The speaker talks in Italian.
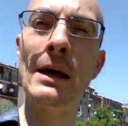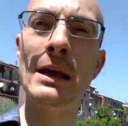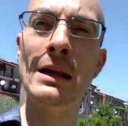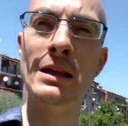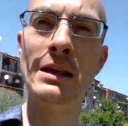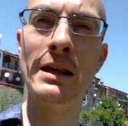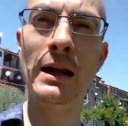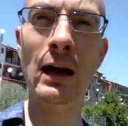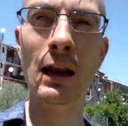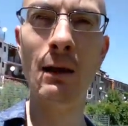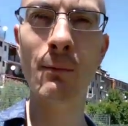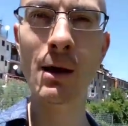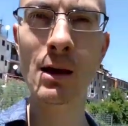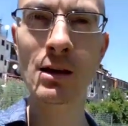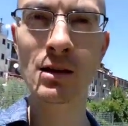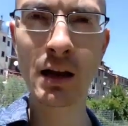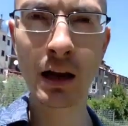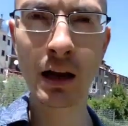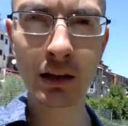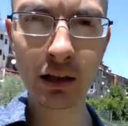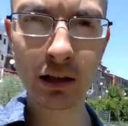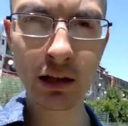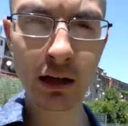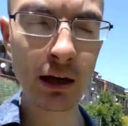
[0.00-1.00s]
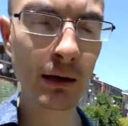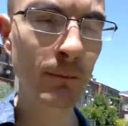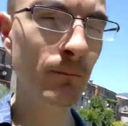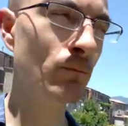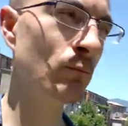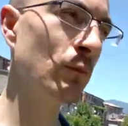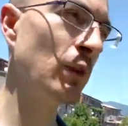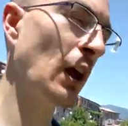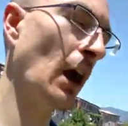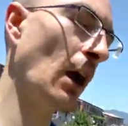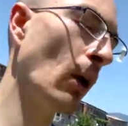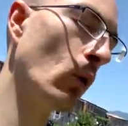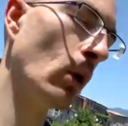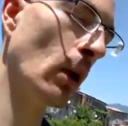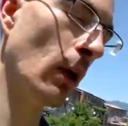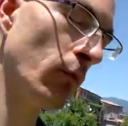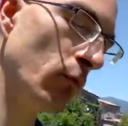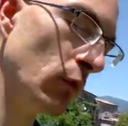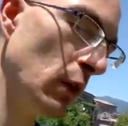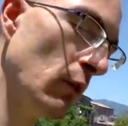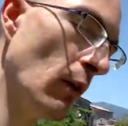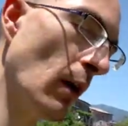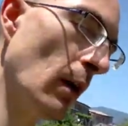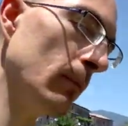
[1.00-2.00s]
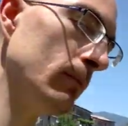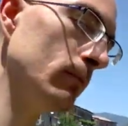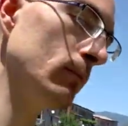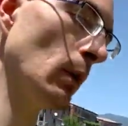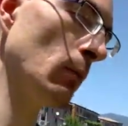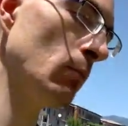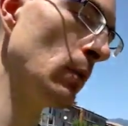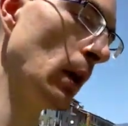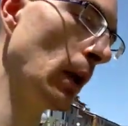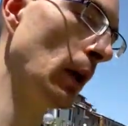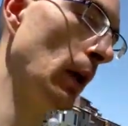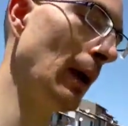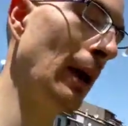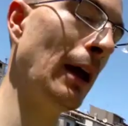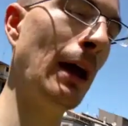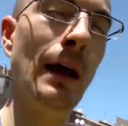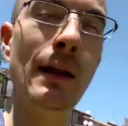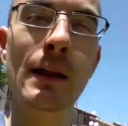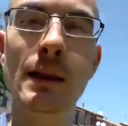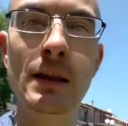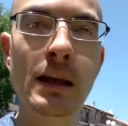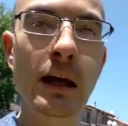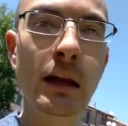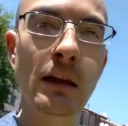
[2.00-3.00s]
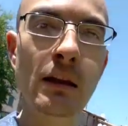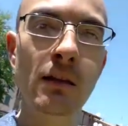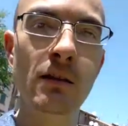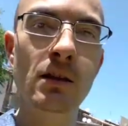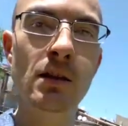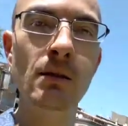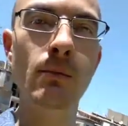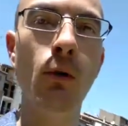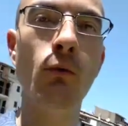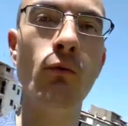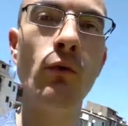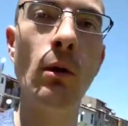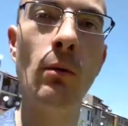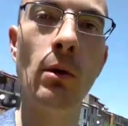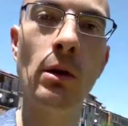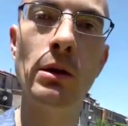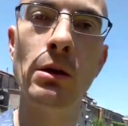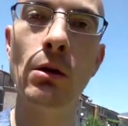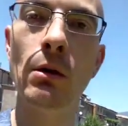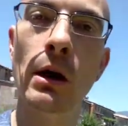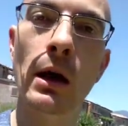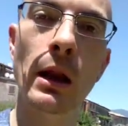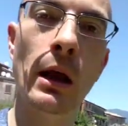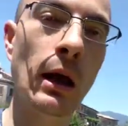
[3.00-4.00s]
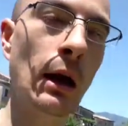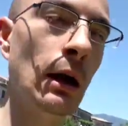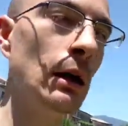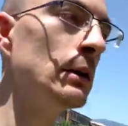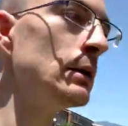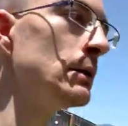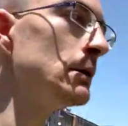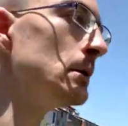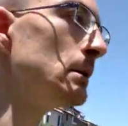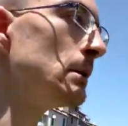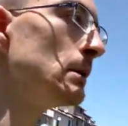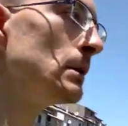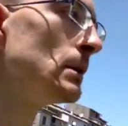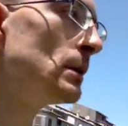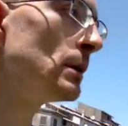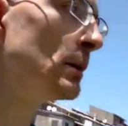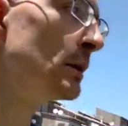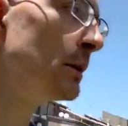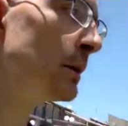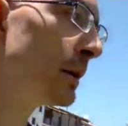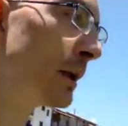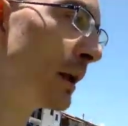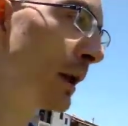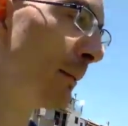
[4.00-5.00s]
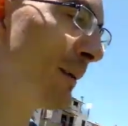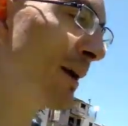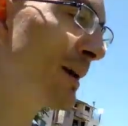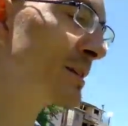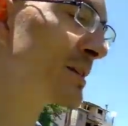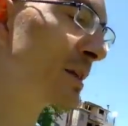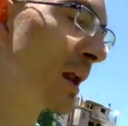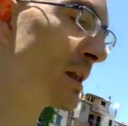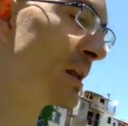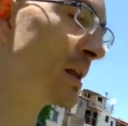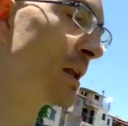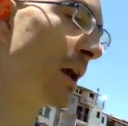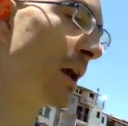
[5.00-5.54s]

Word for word: maestra, la maestra Tina, che ancora è viva, bene, è anzianissima ovviamente, ok raga? La maestra